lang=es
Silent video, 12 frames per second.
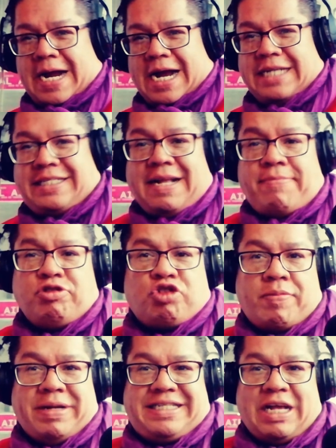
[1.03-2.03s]
Estamos
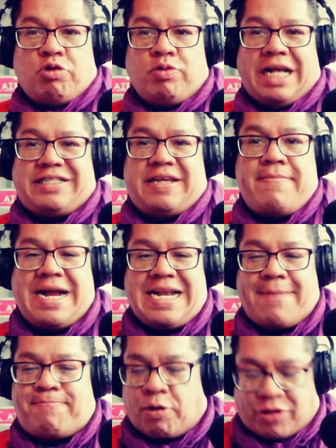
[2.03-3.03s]
comenzando una
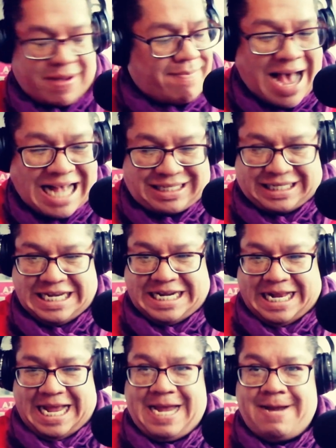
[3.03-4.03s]
semana por demás
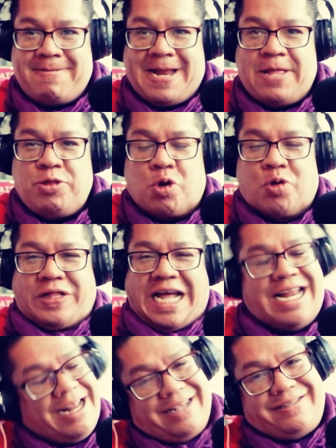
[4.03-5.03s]
increíble en
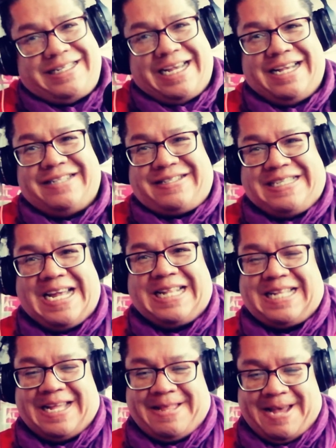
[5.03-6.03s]
donde en este
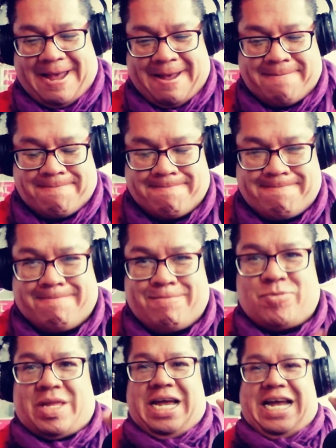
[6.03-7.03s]
7 de
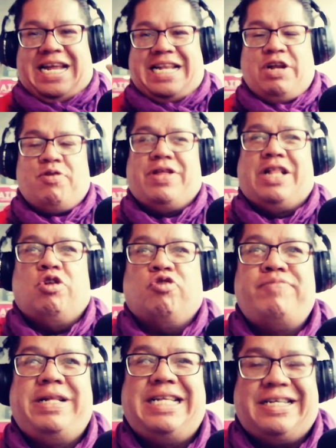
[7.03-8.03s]
enero del
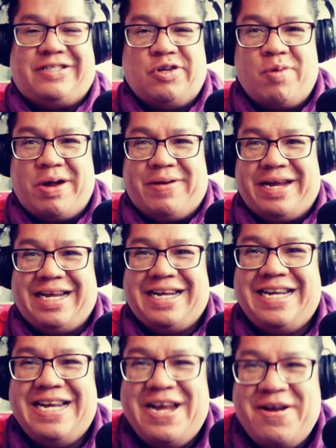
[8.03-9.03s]
2019,
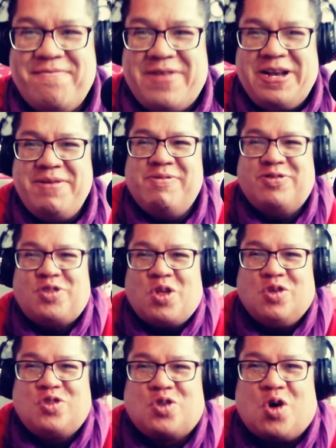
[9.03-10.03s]
venimos
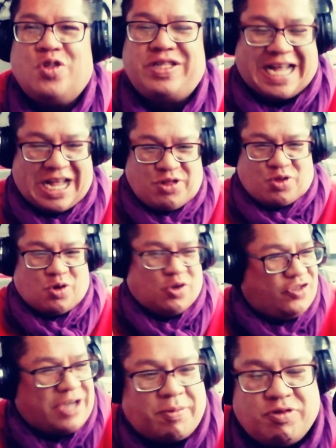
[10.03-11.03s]
todos contentos,
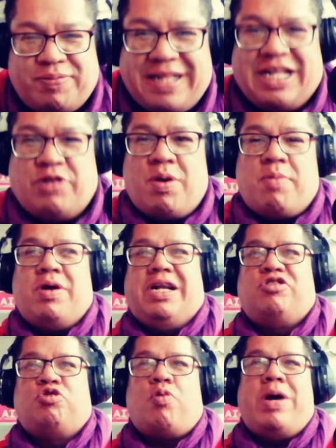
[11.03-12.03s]
los chavos van de nuevo a
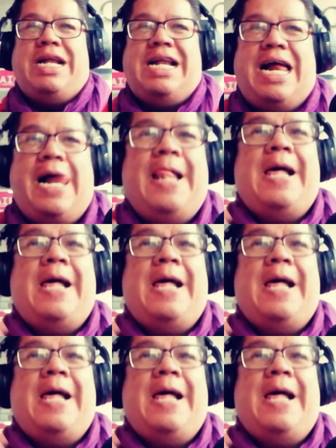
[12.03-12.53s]
la escuela,